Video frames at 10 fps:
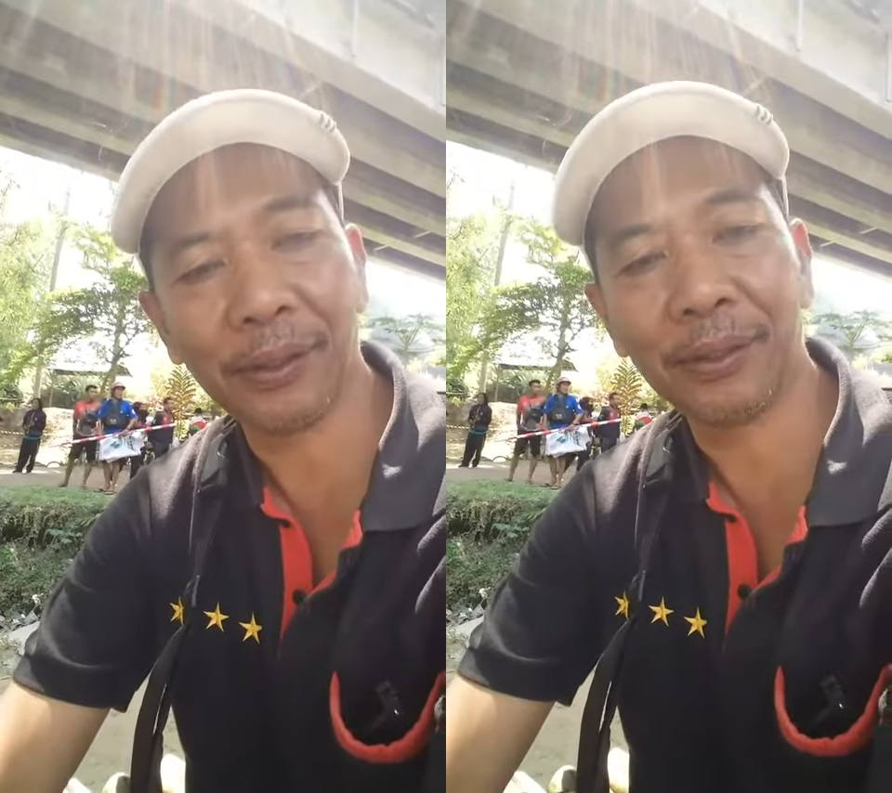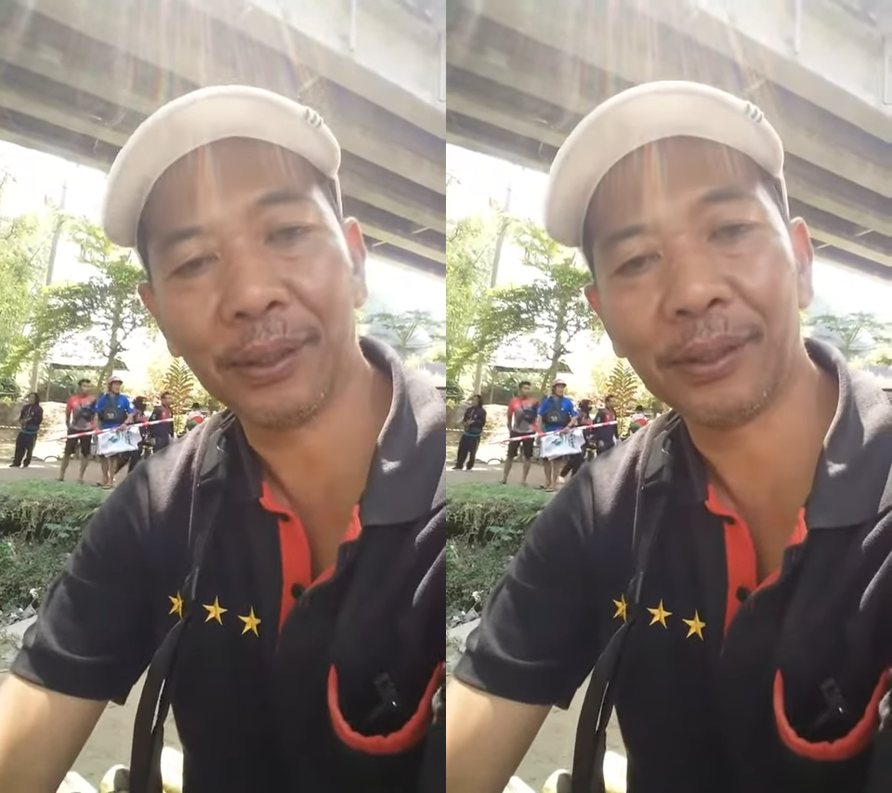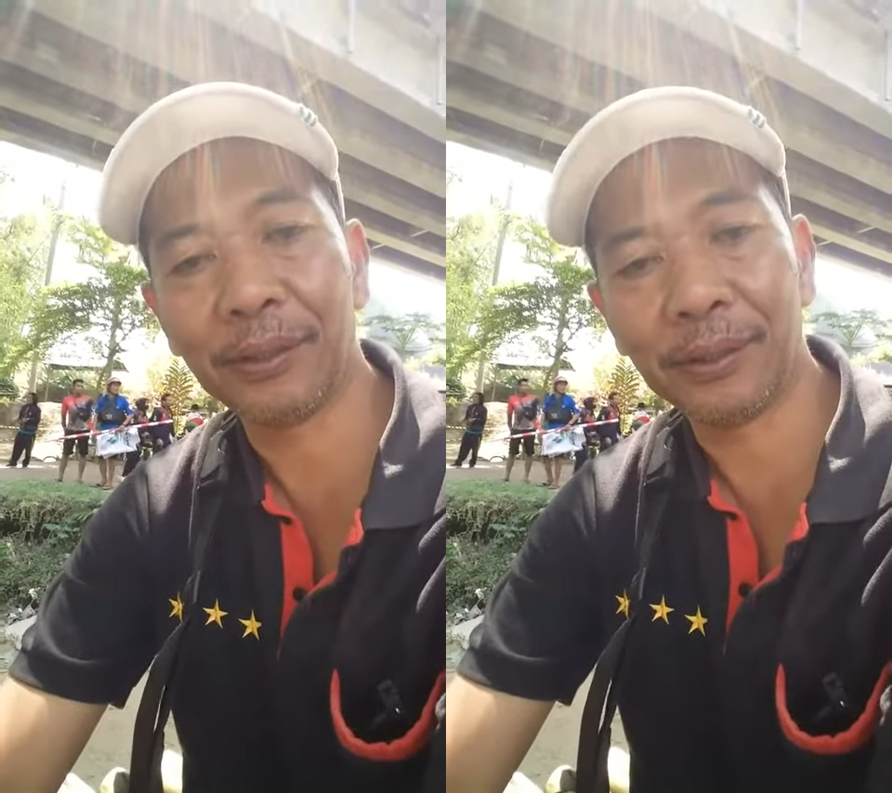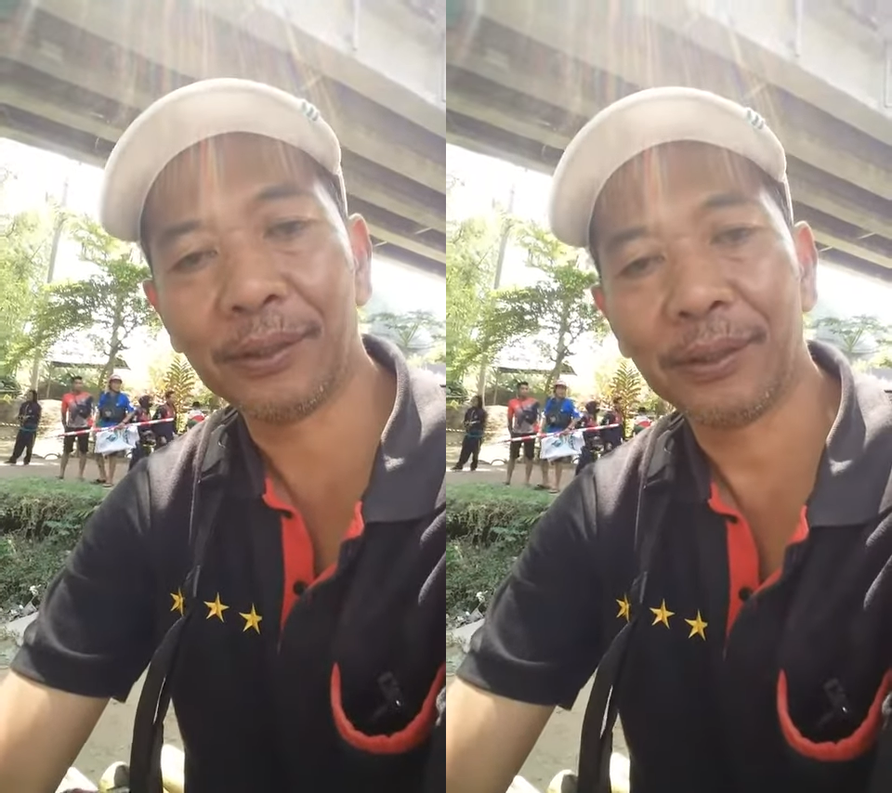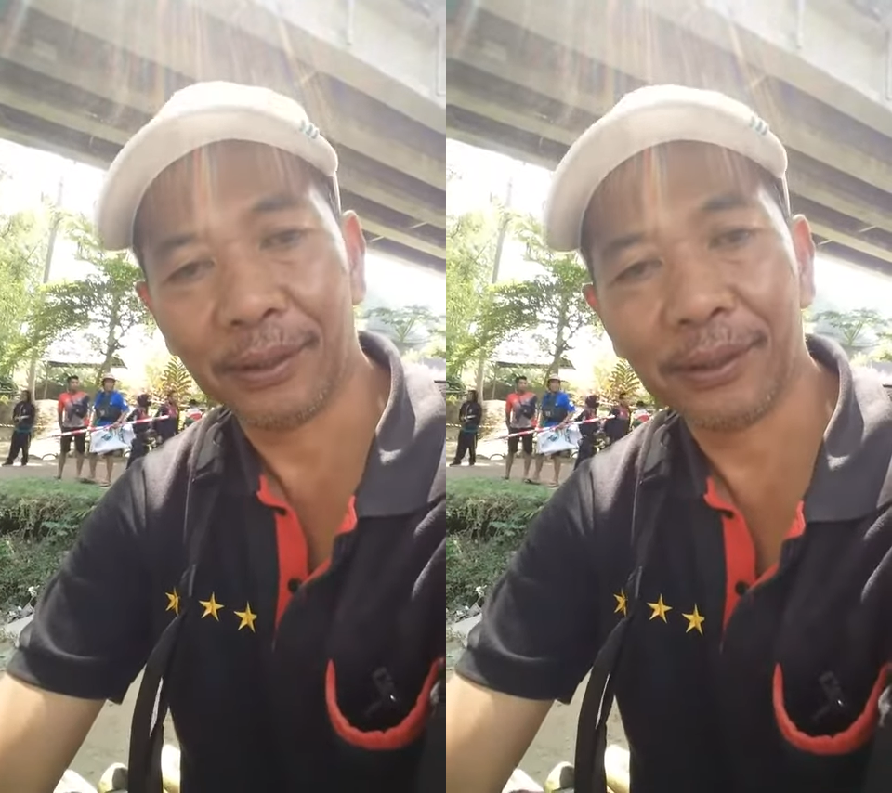Oke Mas Bro
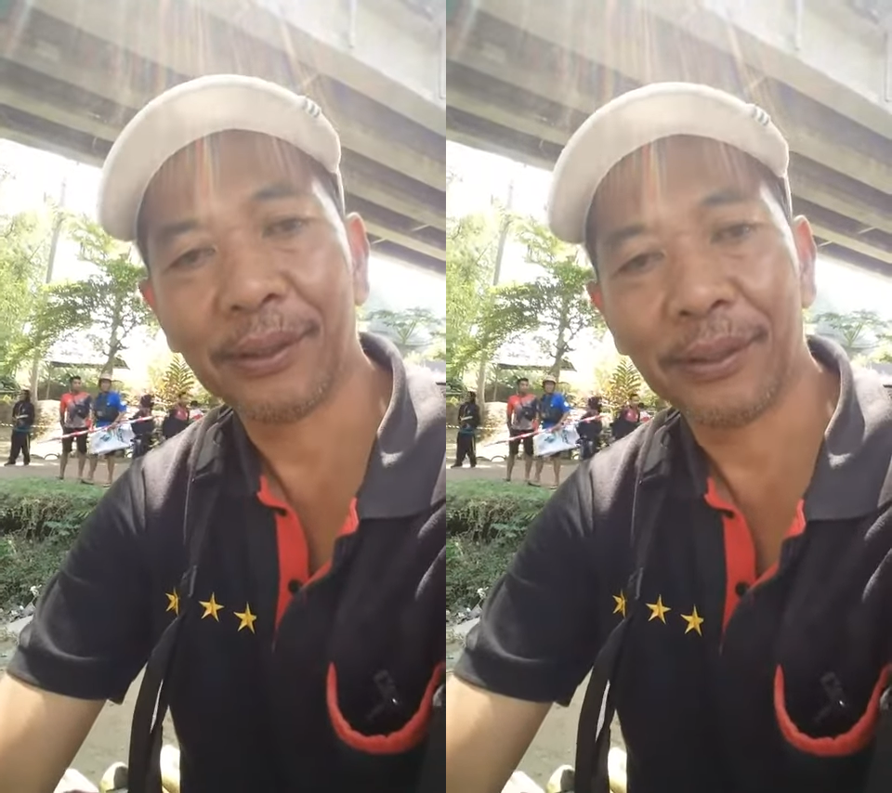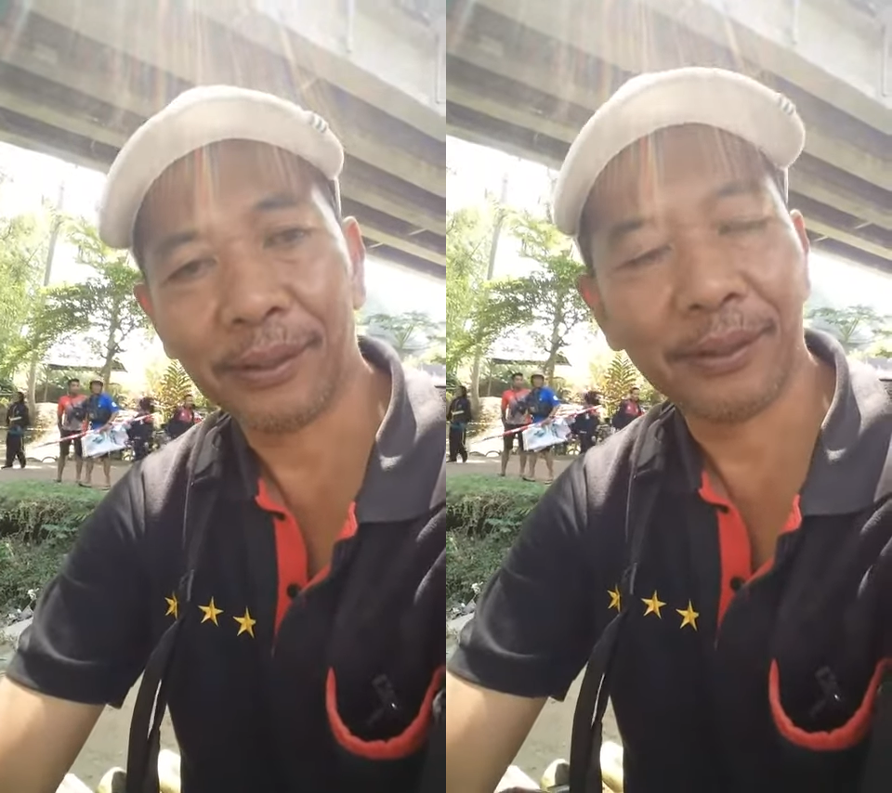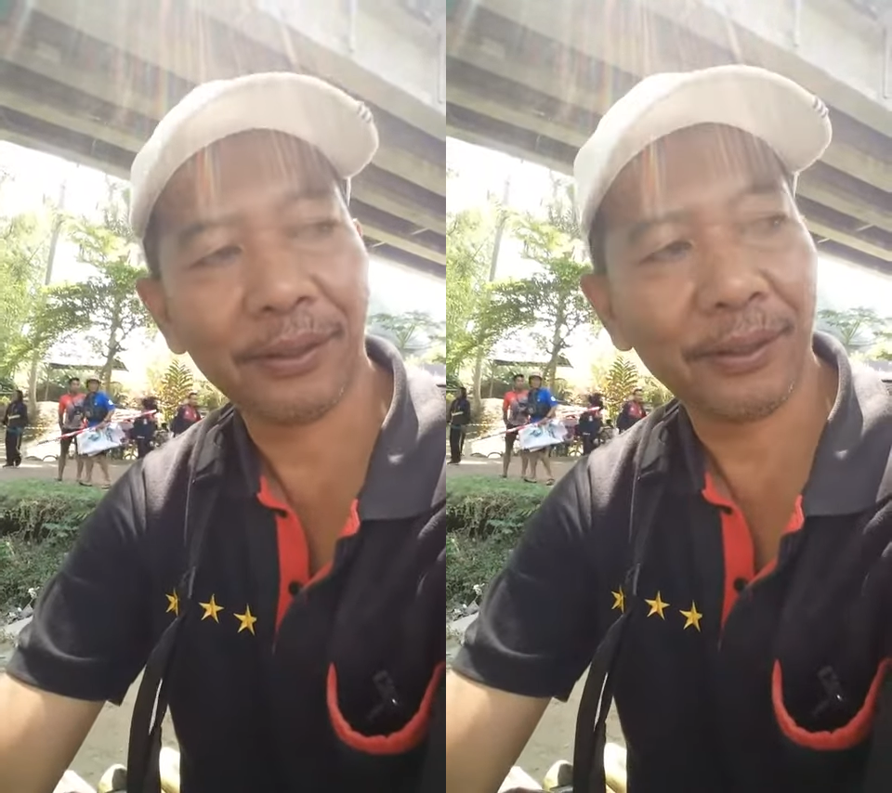terima kasih